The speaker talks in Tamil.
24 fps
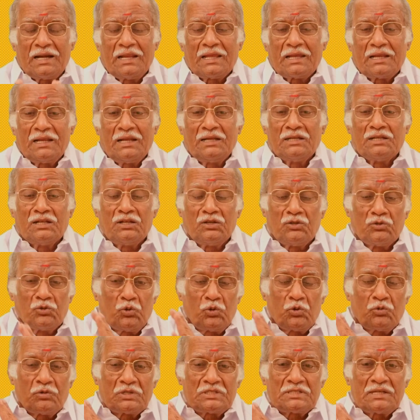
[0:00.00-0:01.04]
நாளைக்கெல்லாம் இன்னும்
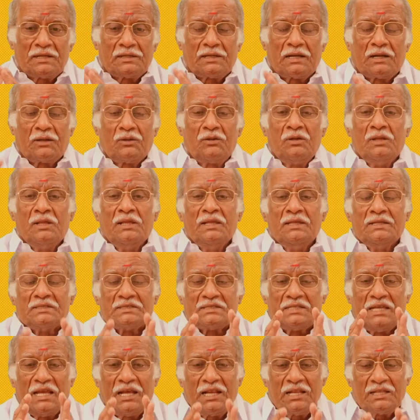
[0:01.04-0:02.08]
நூறு வருஷம் ஆனாலும்
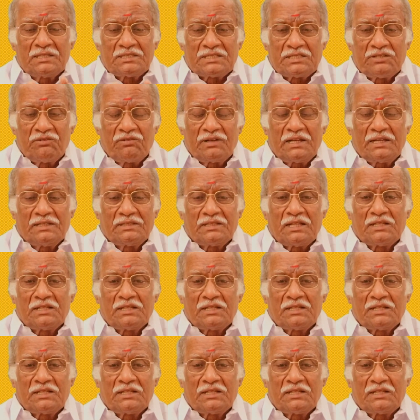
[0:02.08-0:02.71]
சேலம் சிவராஜ்